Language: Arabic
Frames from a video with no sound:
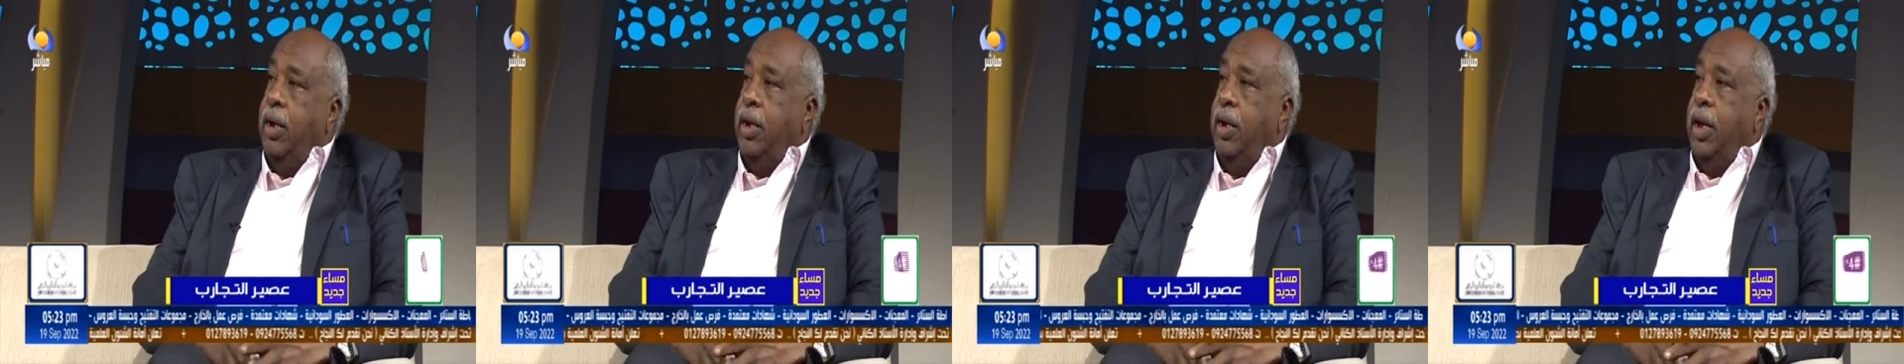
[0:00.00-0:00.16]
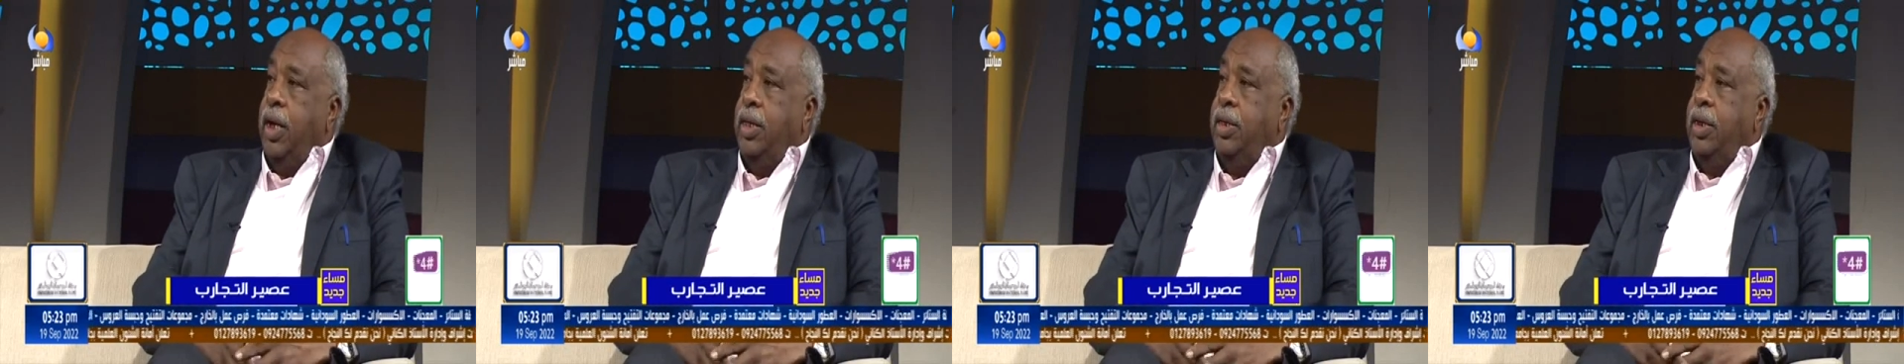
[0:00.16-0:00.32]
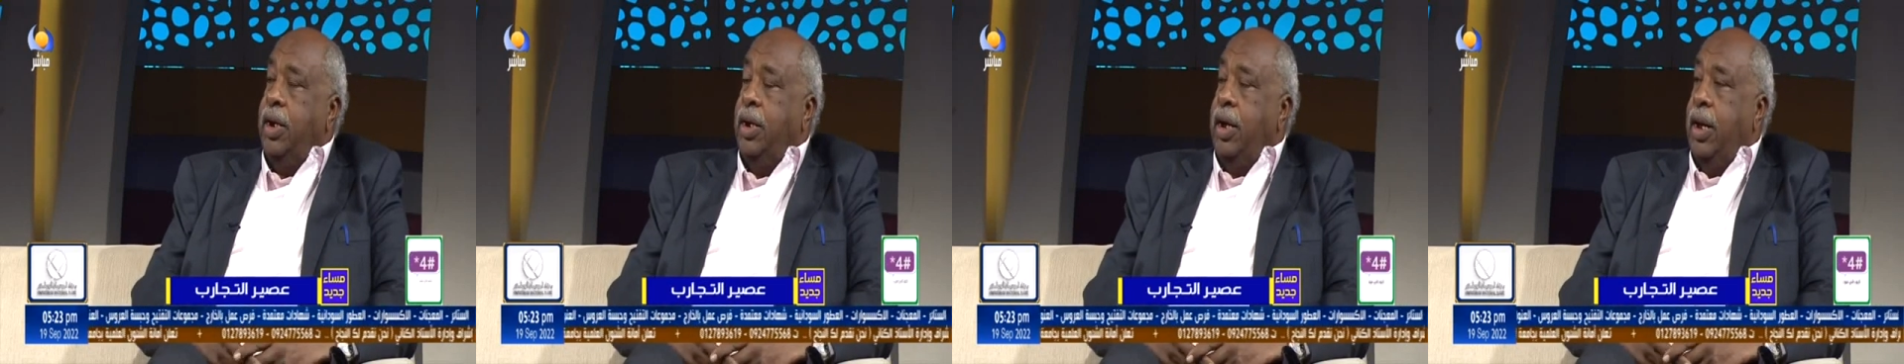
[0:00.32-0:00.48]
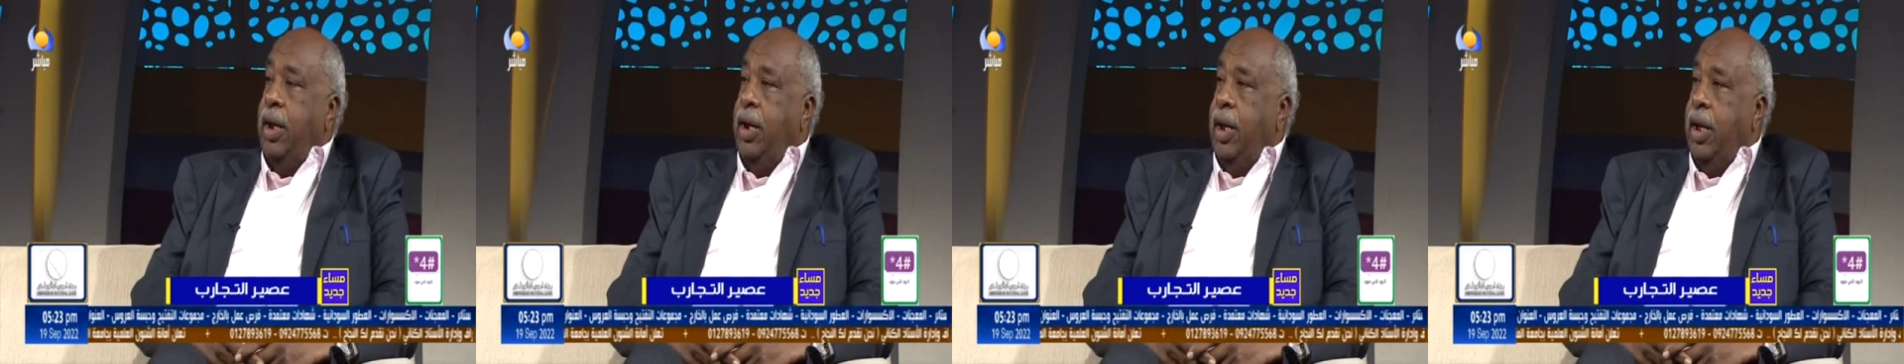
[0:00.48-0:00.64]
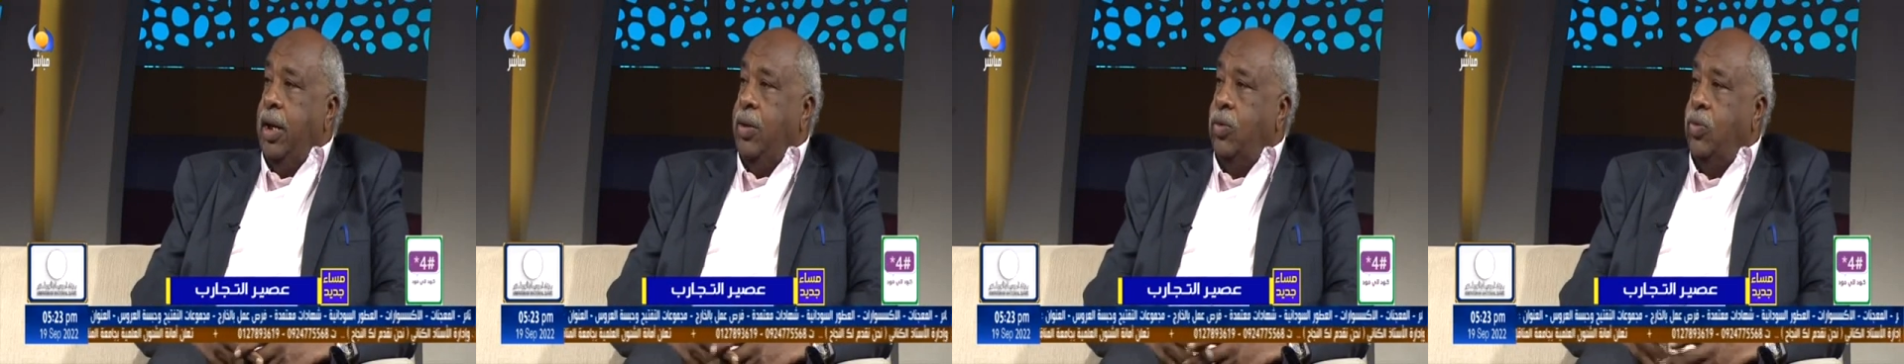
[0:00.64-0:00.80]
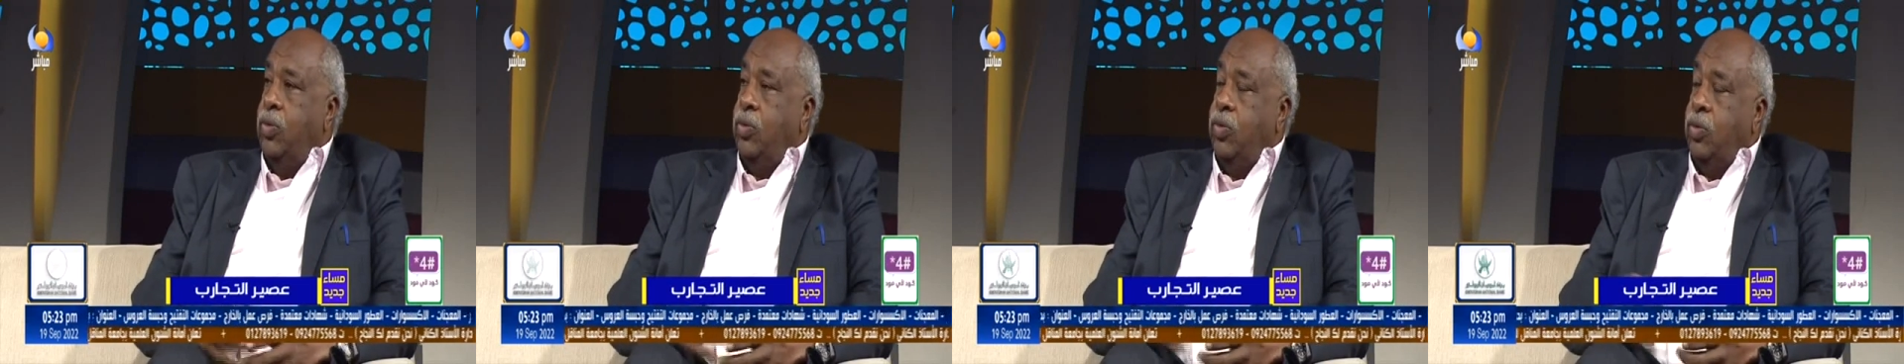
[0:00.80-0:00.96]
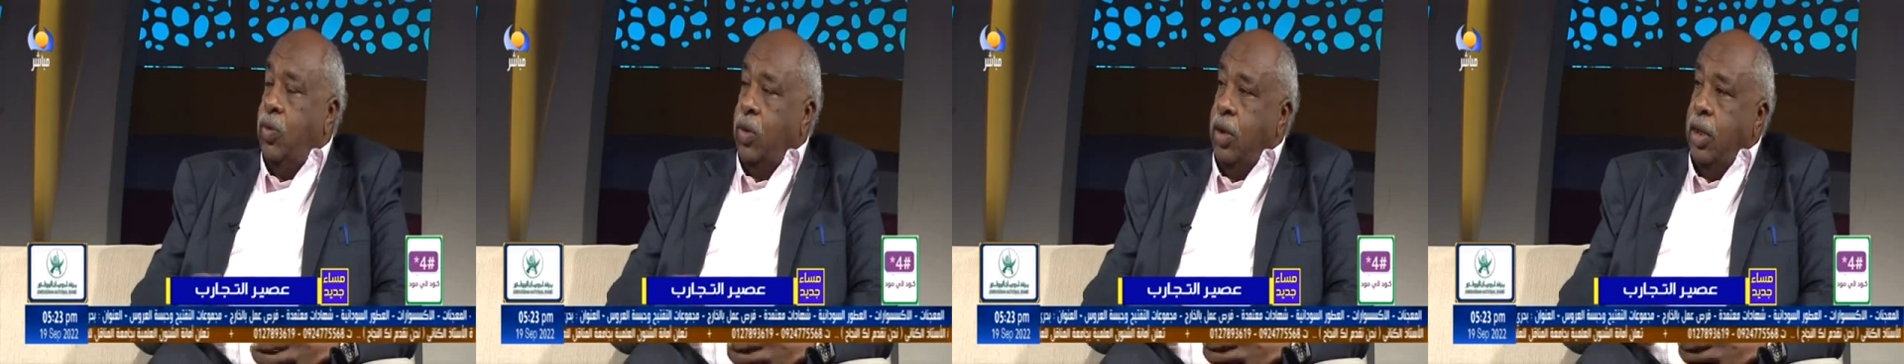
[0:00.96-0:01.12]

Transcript: قادر على انه نعم.